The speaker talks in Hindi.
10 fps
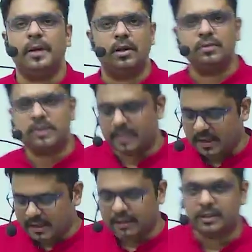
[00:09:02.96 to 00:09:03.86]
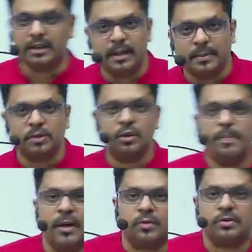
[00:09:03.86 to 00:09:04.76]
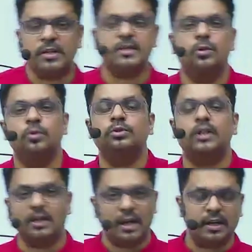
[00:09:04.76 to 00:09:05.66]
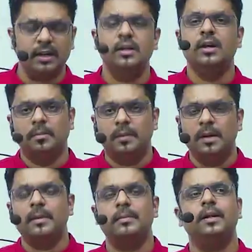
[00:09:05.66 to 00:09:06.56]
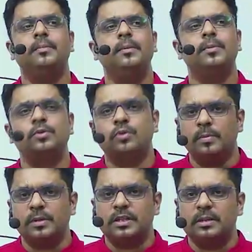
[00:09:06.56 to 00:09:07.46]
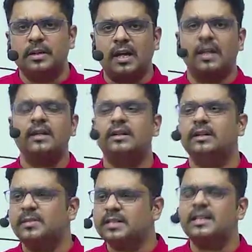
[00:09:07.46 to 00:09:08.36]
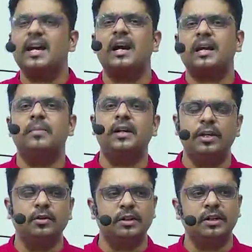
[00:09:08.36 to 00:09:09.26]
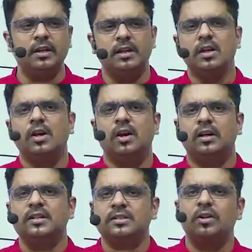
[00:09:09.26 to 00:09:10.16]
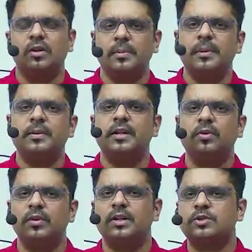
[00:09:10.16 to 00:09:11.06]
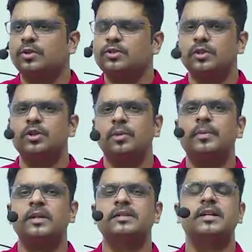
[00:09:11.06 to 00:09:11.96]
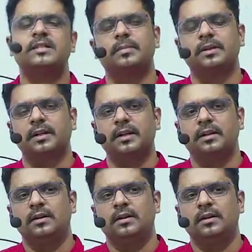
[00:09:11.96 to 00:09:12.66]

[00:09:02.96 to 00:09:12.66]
पैरों से बनाई जाती थी लेबर जो है पैरों से ऐसे गूदता था आटे बड़े पैमाने पे फिर उसको मशीन में डाला जाता था मशीन की आग की भट्टी होती थी रस्क और अभी भी देखोगे छोटी छोटी जगहों पर रस कैसे बनता है